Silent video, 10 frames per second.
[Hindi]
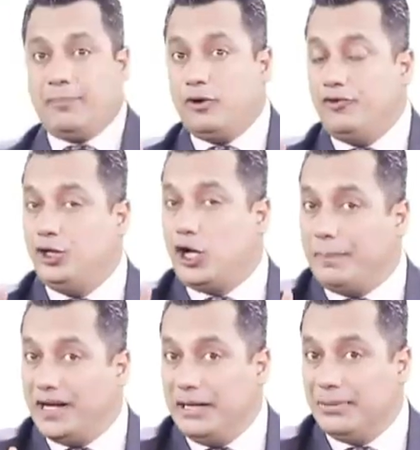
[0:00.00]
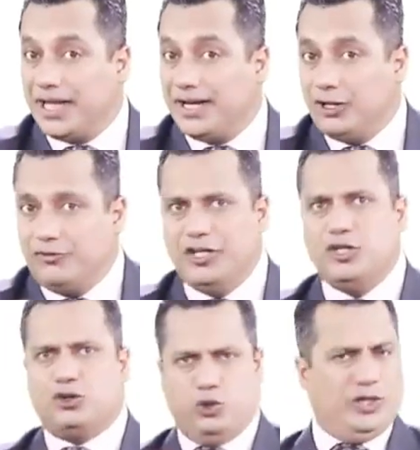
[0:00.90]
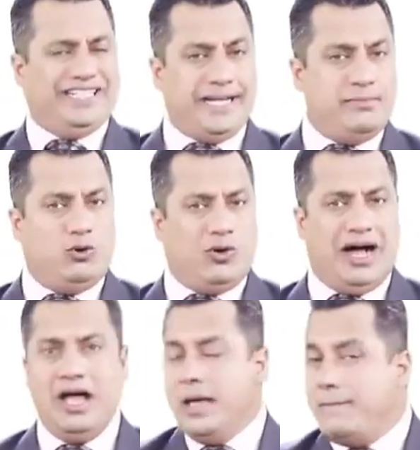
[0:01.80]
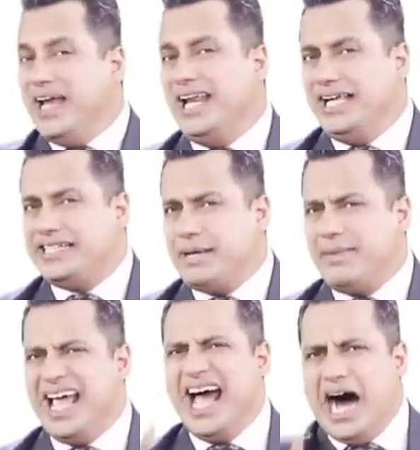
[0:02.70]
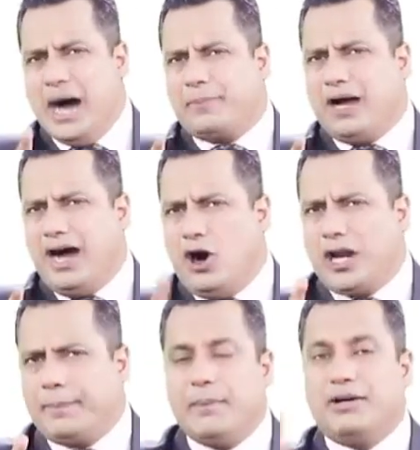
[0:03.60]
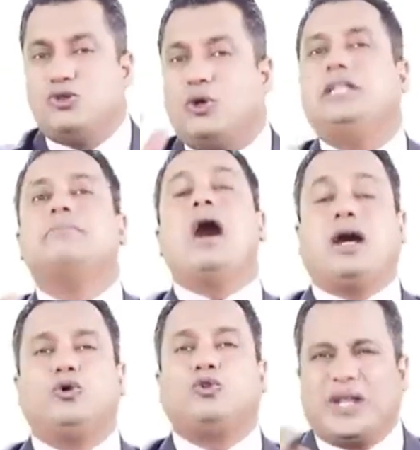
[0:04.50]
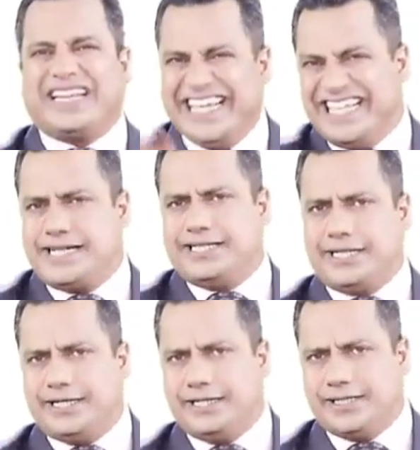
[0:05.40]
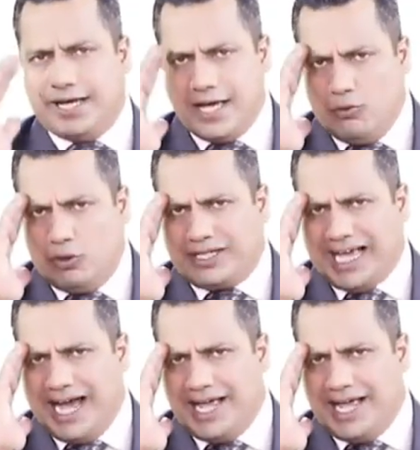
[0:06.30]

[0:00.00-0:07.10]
आपको वीडियो के पहले ही बता देता हूँ वीडियो दो हिस्से में होगा पहले हिस्से में आपका और आपके बच्चों का दिमाग को थोड़ा तेज कैसे किया जाए वो क्या